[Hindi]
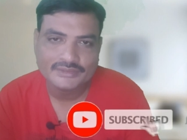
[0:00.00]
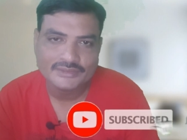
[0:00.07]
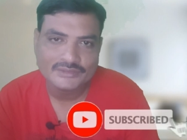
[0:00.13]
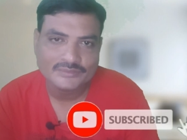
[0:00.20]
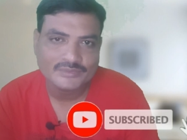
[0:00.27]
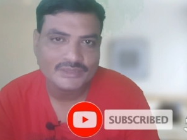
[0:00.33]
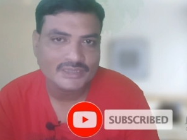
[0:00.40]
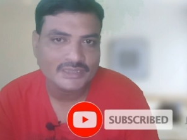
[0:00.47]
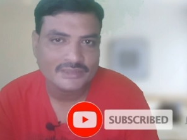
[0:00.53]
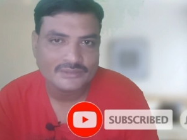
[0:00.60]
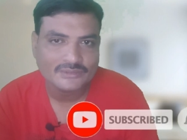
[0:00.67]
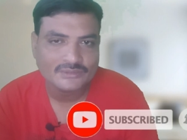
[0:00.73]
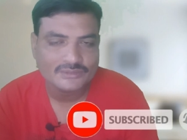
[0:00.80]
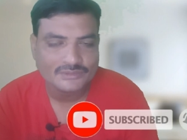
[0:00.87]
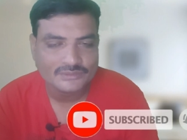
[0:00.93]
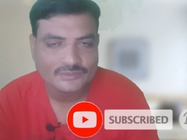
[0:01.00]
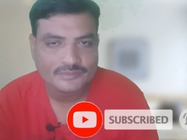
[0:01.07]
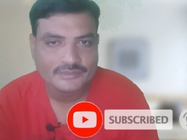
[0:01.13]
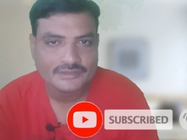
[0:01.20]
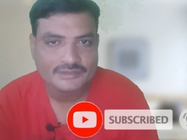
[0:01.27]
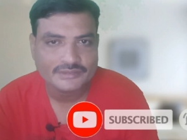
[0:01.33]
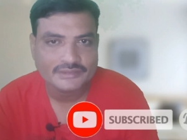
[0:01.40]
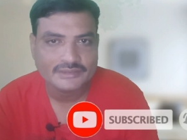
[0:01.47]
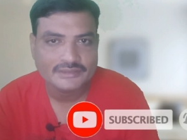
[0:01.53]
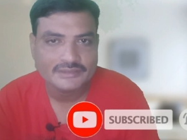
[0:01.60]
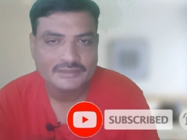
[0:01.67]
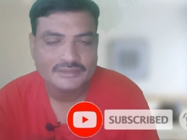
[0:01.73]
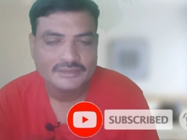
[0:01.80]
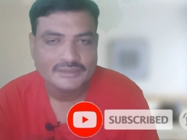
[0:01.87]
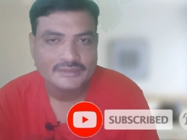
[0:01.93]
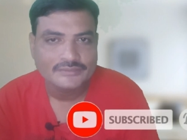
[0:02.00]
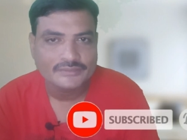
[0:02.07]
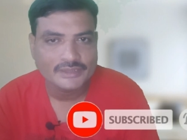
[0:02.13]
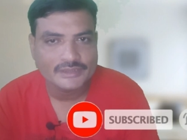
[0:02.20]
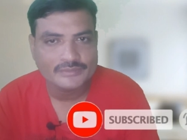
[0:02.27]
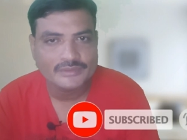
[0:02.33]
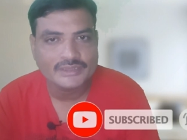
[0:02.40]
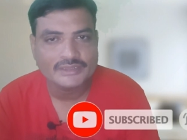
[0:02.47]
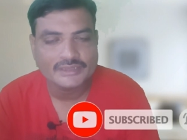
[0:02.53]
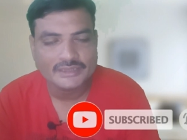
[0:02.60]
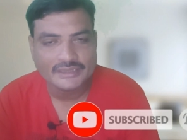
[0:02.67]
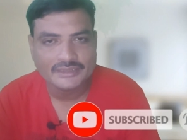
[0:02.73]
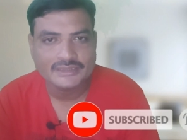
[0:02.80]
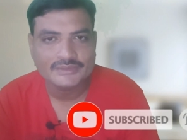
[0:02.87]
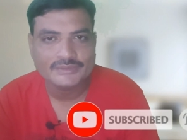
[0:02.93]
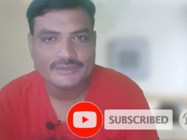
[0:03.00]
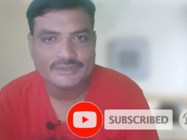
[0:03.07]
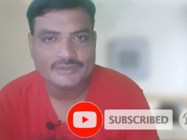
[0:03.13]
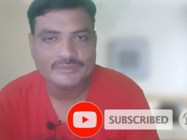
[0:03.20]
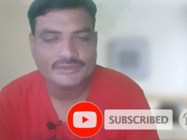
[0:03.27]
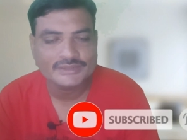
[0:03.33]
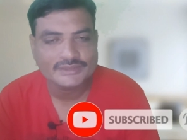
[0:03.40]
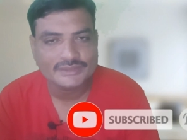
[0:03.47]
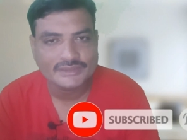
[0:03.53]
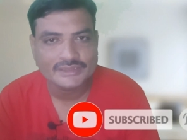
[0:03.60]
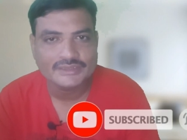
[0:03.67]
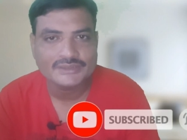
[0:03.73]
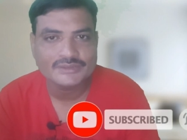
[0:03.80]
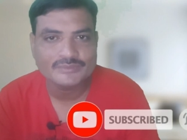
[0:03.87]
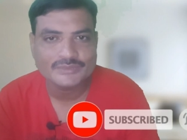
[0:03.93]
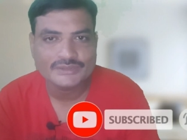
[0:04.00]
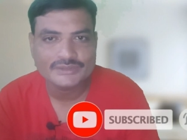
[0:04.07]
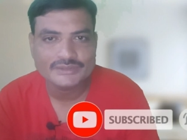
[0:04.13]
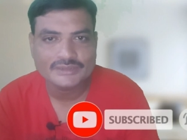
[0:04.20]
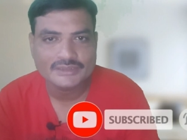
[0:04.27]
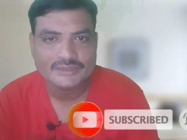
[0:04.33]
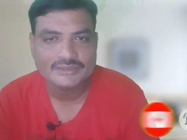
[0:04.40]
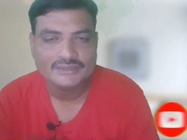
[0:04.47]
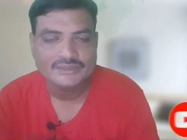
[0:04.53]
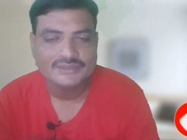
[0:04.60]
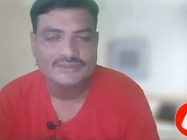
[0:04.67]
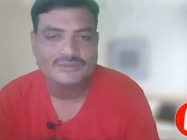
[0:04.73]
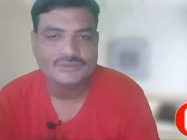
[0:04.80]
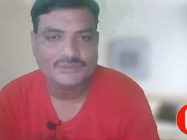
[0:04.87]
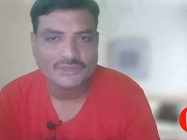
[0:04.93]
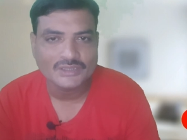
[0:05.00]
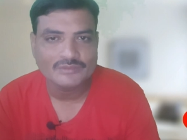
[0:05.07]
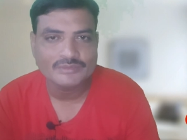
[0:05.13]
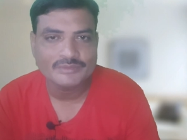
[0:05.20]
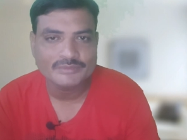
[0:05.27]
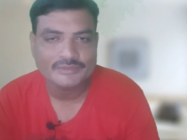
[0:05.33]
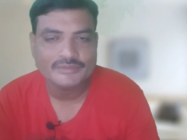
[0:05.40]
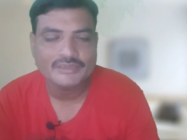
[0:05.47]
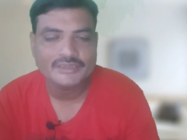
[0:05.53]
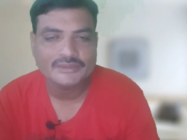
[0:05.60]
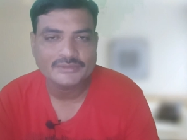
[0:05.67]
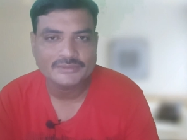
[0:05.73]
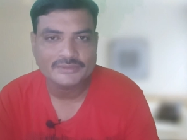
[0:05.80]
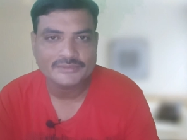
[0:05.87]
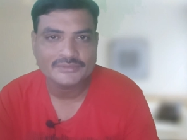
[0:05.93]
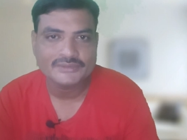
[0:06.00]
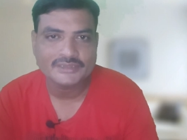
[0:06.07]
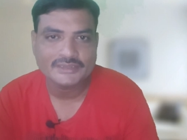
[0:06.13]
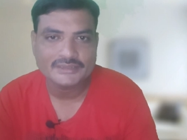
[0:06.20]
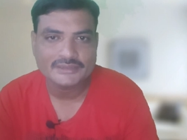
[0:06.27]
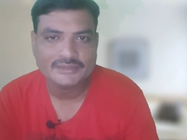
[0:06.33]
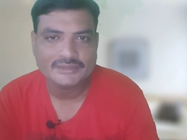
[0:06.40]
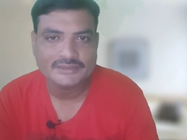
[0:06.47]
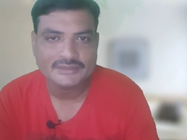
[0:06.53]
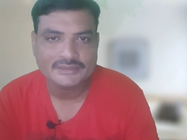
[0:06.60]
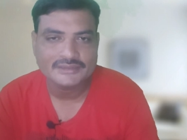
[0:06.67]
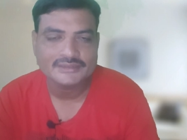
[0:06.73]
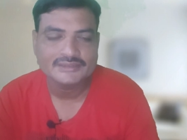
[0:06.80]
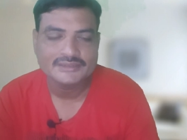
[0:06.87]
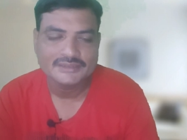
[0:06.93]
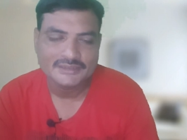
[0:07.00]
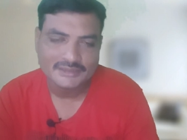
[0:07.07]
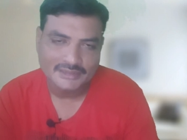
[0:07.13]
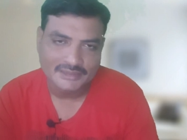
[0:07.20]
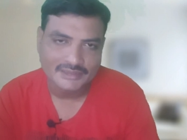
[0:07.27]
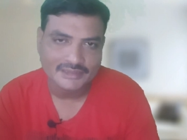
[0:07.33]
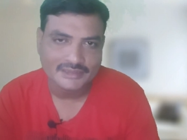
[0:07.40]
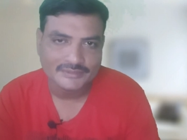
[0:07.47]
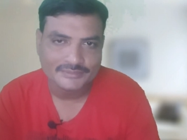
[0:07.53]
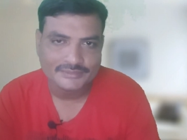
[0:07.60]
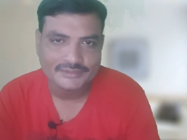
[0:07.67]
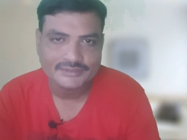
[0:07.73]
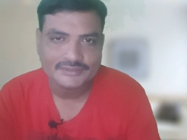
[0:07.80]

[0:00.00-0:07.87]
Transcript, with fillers: करें और बेल आइकन को जरूर फ्रेंड्स मिलते हैं अगली वीडियो में किसी नए टॉपिक के साथ दुआ में अपने भाई को ज़रूर याद रखिएगा अल्लाह